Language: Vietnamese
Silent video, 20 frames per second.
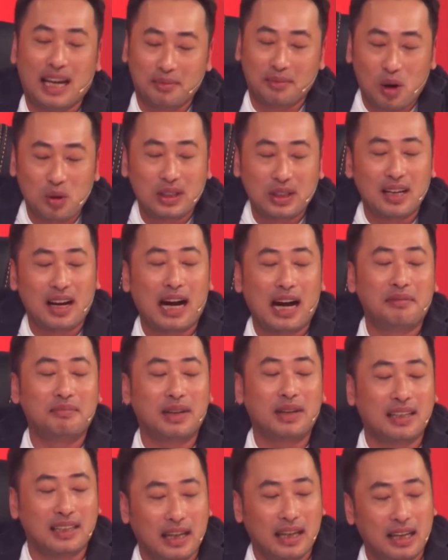à, bốn chân ấm
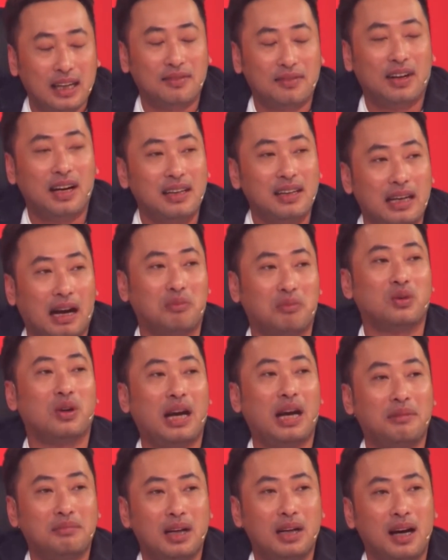anh nghĩ là với giọng tụi
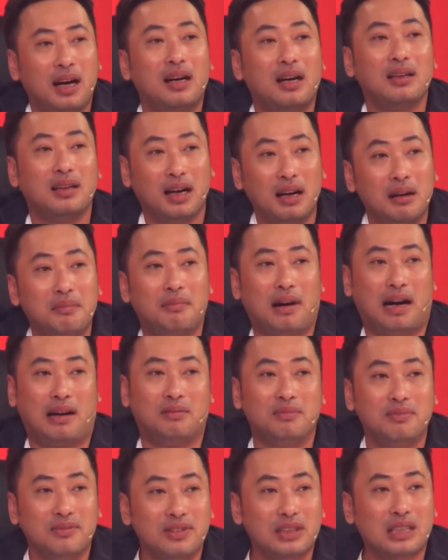em nó hơi hơi
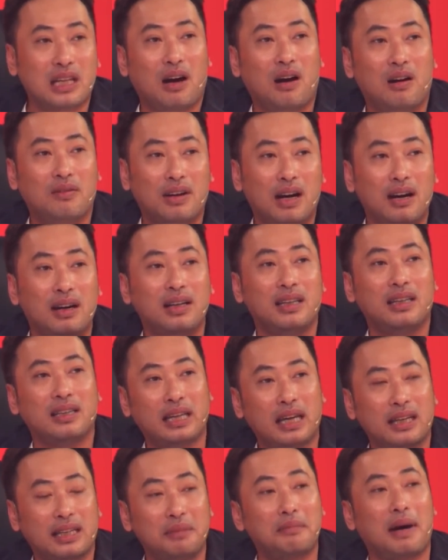mỏng so với
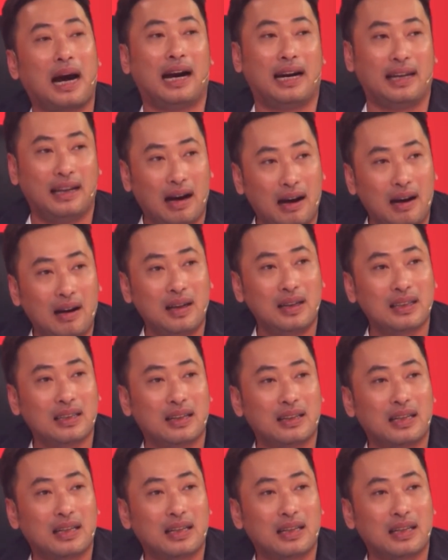cái cái bài đó thật